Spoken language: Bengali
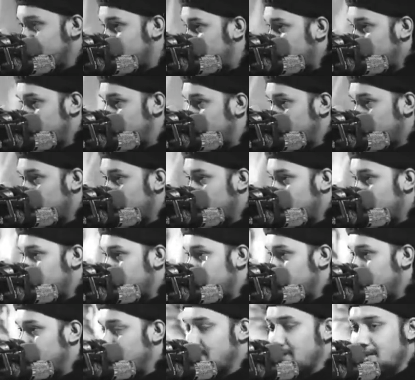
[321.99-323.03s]
তাই এটা ছিল না
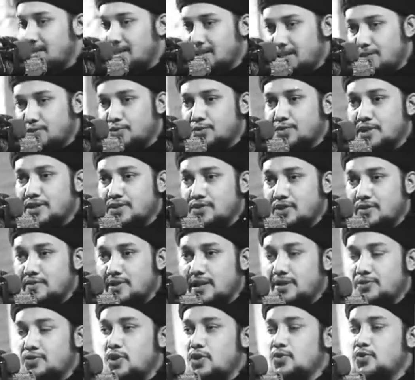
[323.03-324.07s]
জান্নাতের টুকরা ছিল
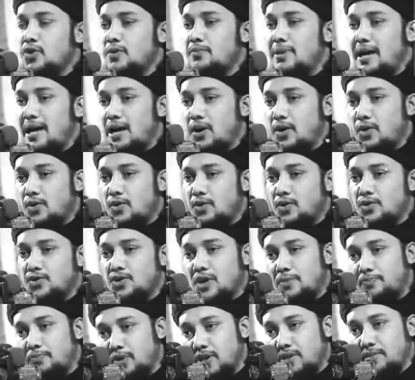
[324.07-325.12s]
মানে যত ভালো গুণ
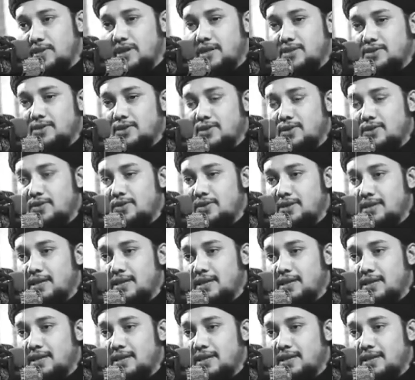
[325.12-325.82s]
সব পরিবারে ছিল